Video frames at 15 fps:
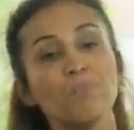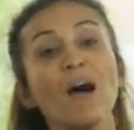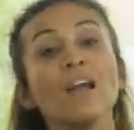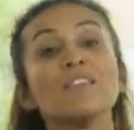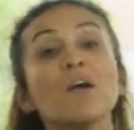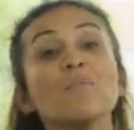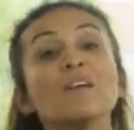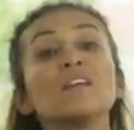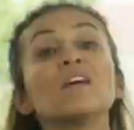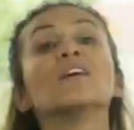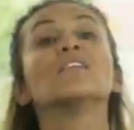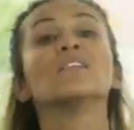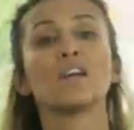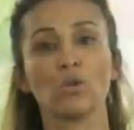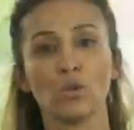Ben Demet
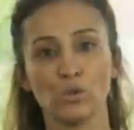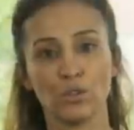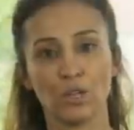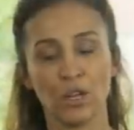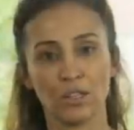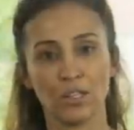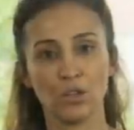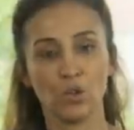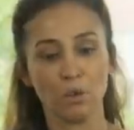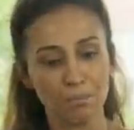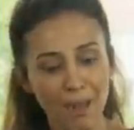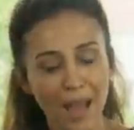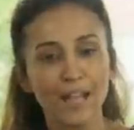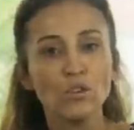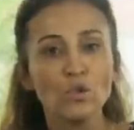Akalın ekolundan
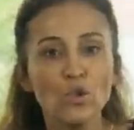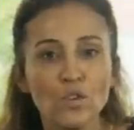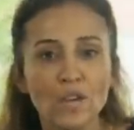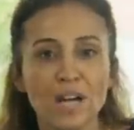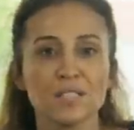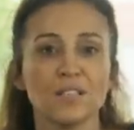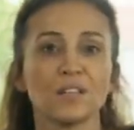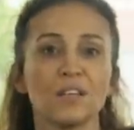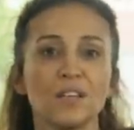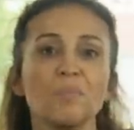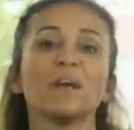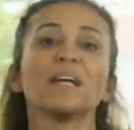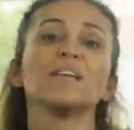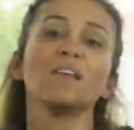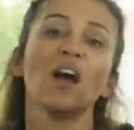geliyorum. Ben üniversitede
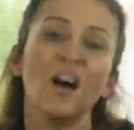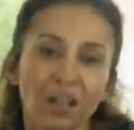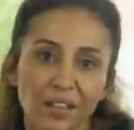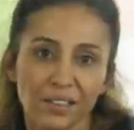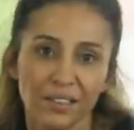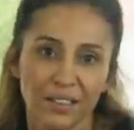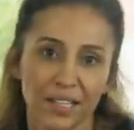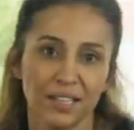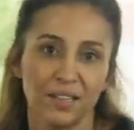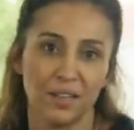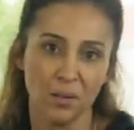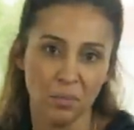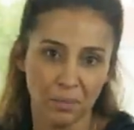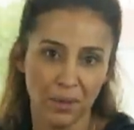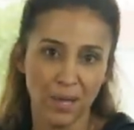Demet akılına
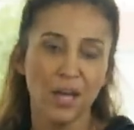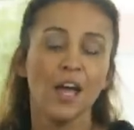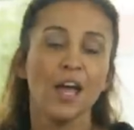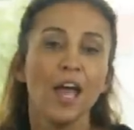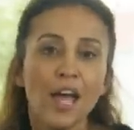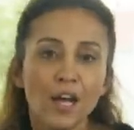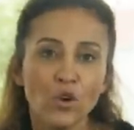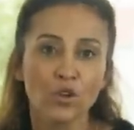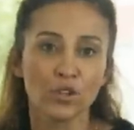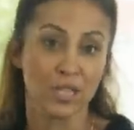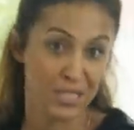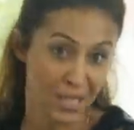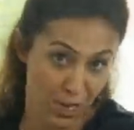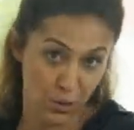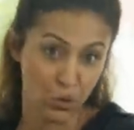gidip en
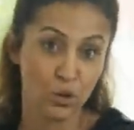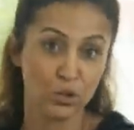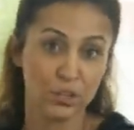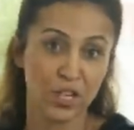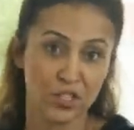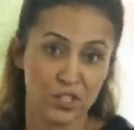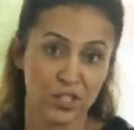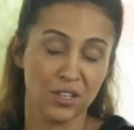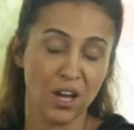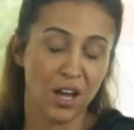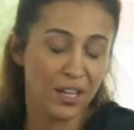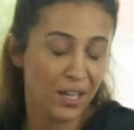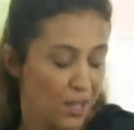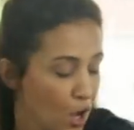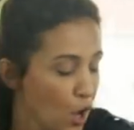önde Serdar Ortaç da
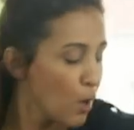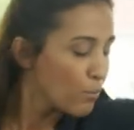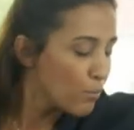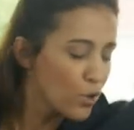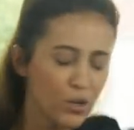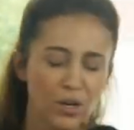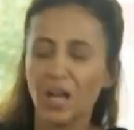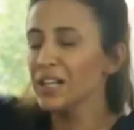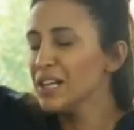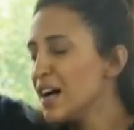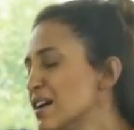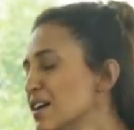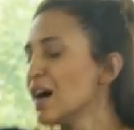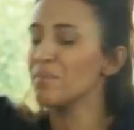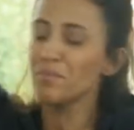dahil
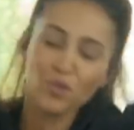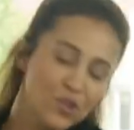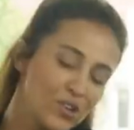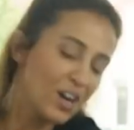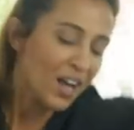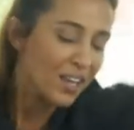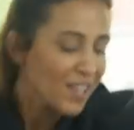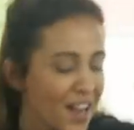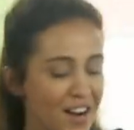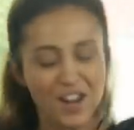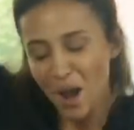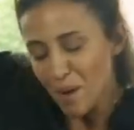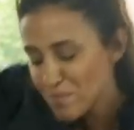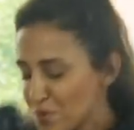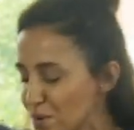buralara
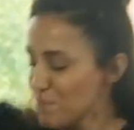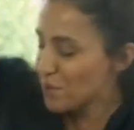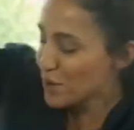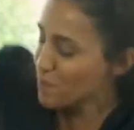buralara bur